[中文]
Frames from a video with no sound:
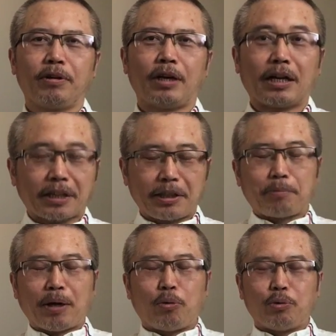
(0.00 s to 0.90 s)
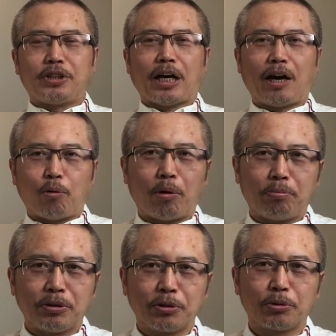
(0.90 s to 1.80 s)
啊，大家不要误解啊！我
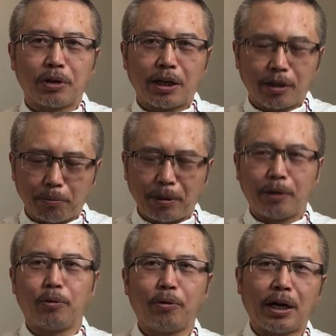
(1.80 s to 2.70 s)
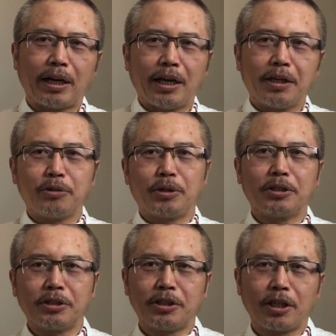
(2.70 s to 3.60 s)
不是说啊，要美国啊联合全
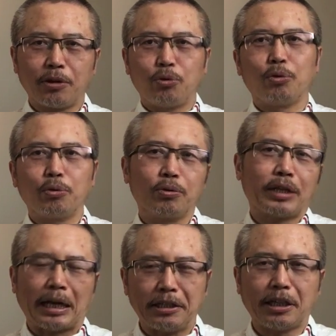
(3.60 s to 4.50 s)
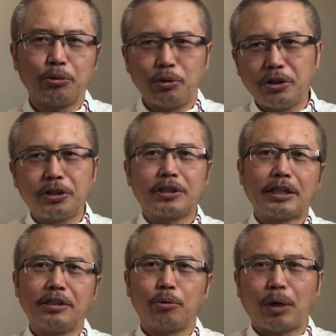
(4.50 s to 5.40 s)
世界跟中共打一场军事战
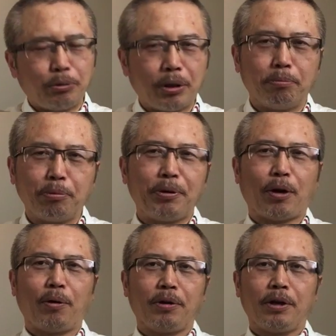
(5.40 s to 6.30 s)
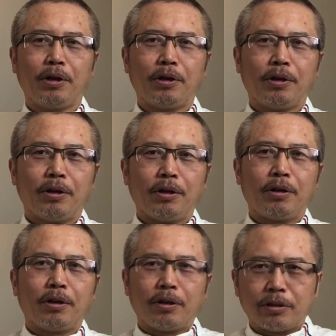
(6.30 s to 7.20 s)
争，完全不必要。
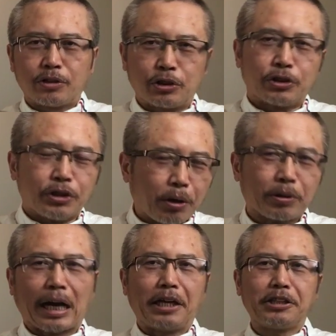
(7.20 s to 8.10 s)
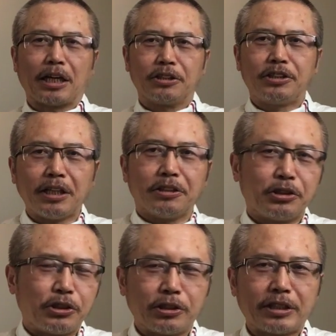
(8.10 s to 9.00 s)
只要打一场政
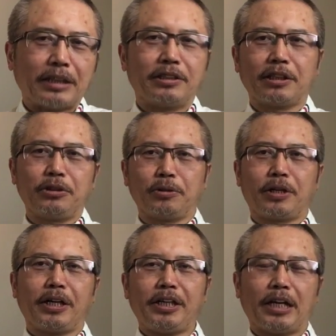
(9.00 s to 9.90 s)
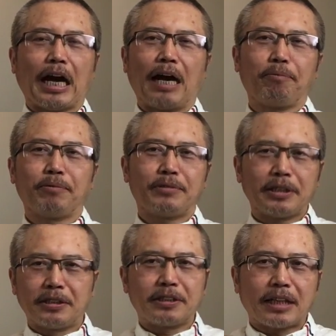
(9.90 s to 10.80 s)
治战争就可以了。
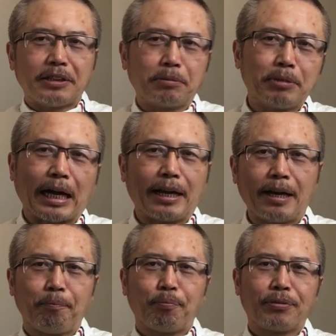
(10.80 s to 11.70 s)
政治战怎么打呢？